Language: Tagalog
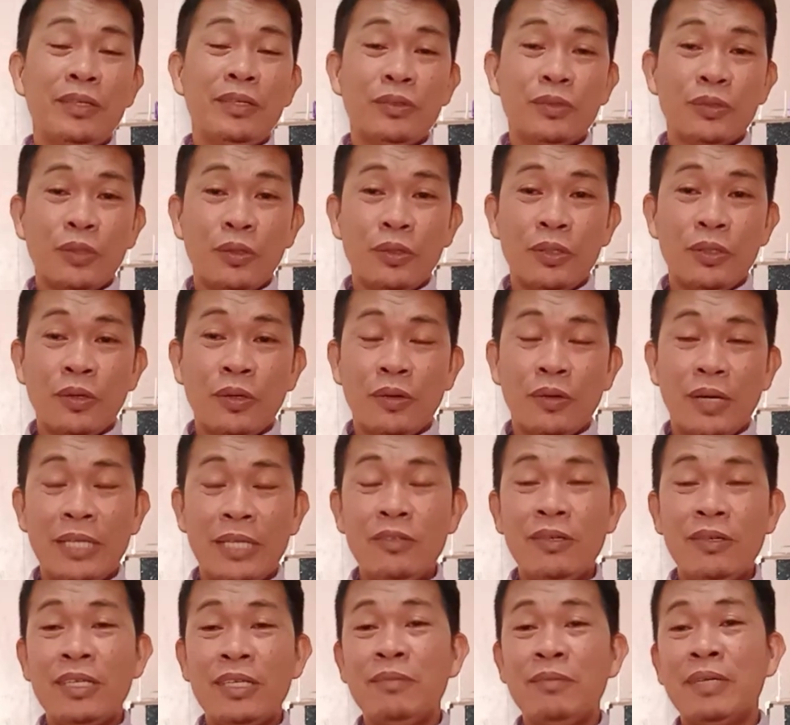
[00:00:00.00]
iba na yung
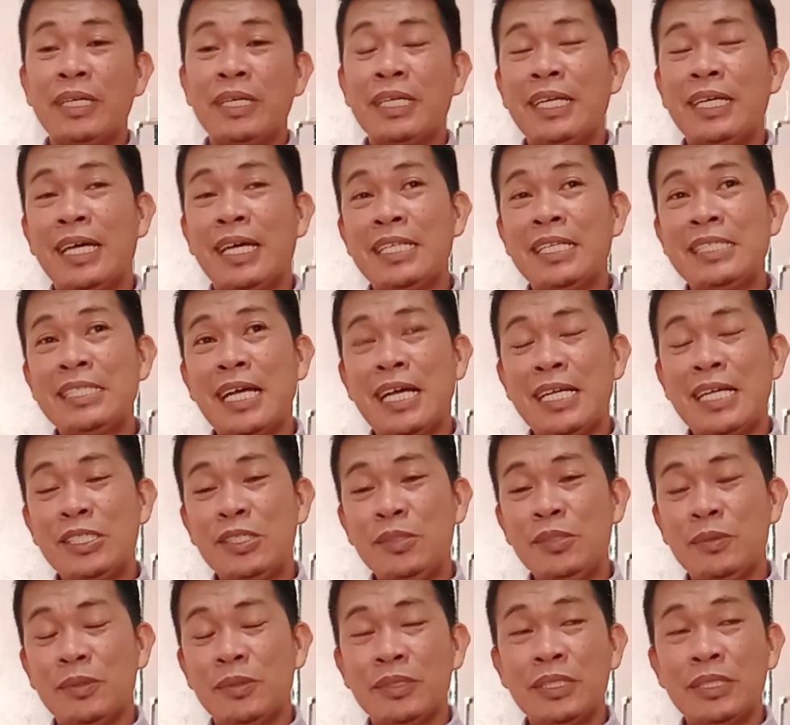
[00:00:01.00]
tono. Ano ngayon mangyayari sa
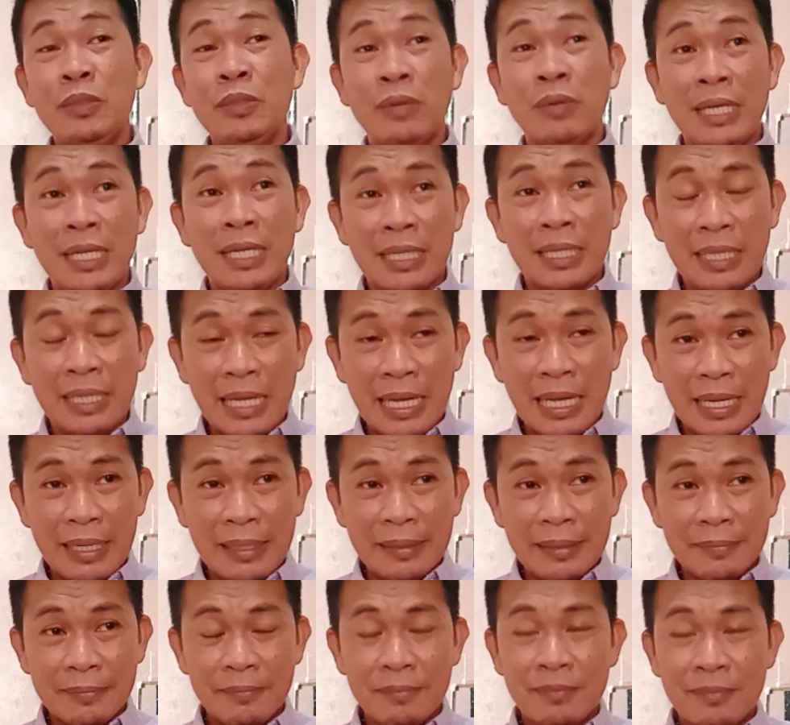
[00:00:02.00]
kaso mo? Tiwalag
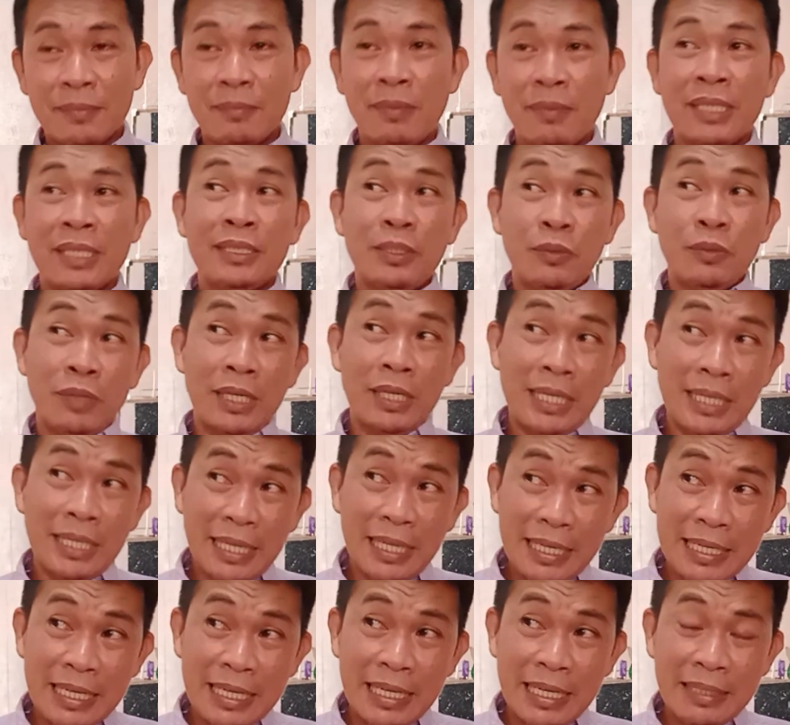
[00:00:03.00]
ka. Pag
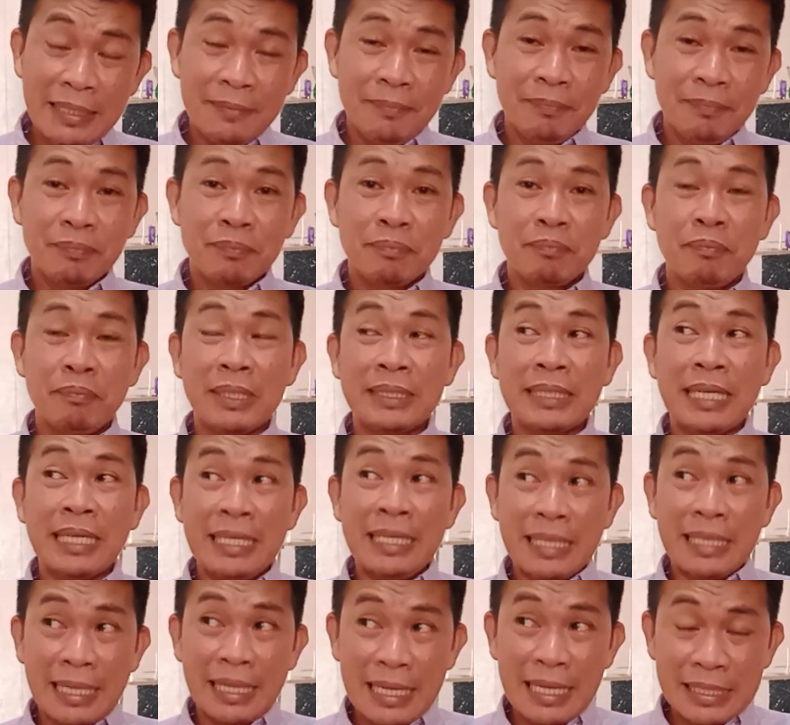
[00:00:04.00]
tiwalag ka na,
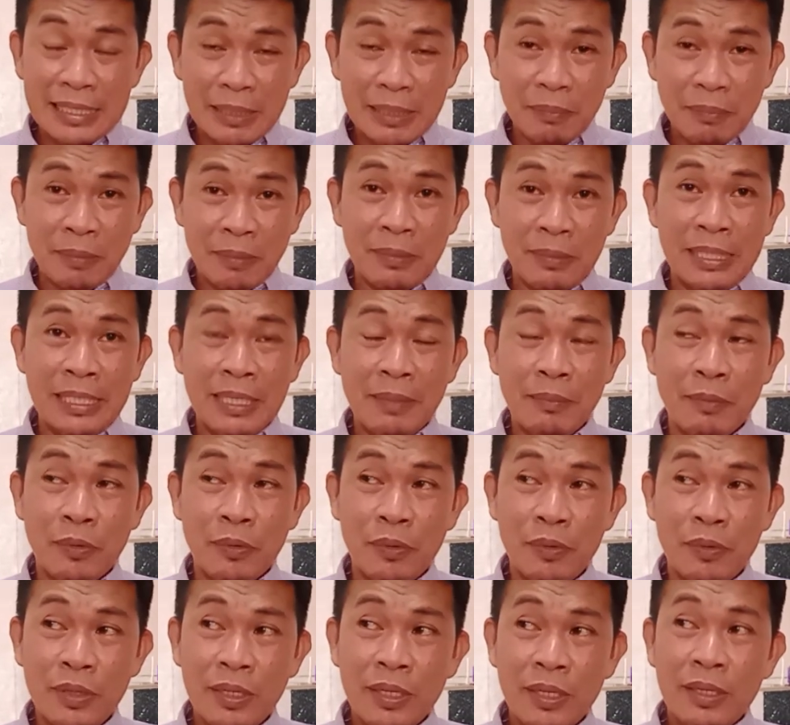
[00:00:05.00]
patay ka na sa
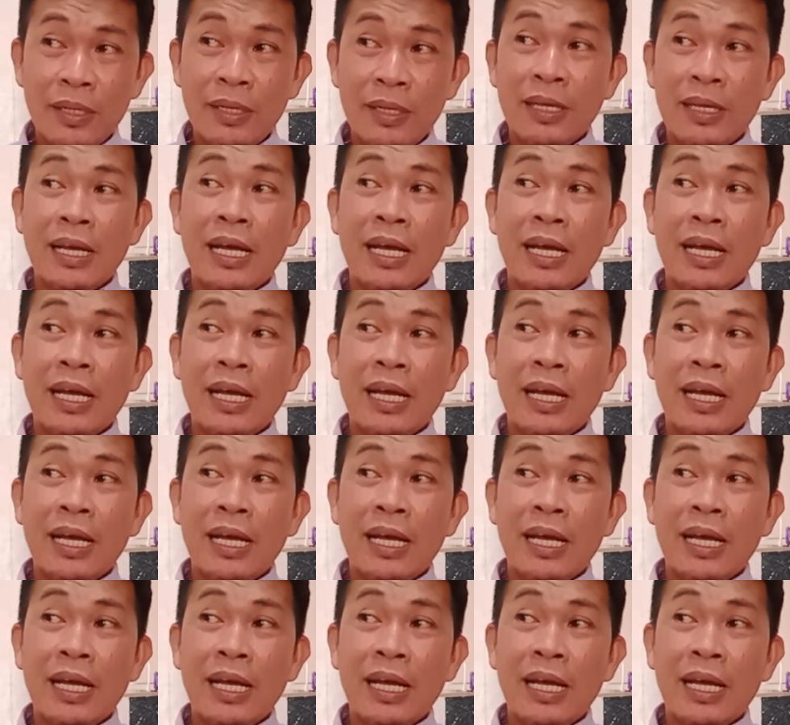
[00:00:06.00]
pamilya mo.